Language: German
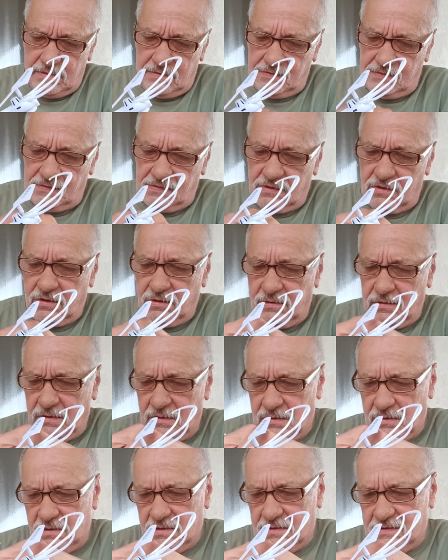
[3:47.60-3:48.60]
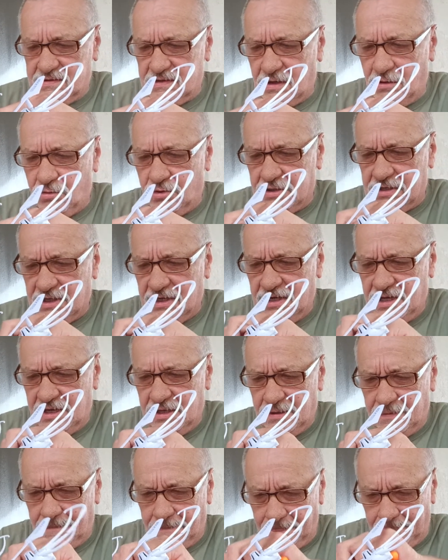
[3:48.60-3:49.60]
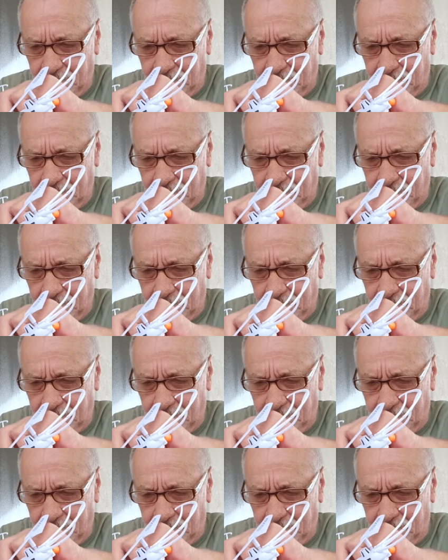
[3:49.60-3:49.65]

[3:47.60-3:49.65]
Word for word: So, ist auch drinne.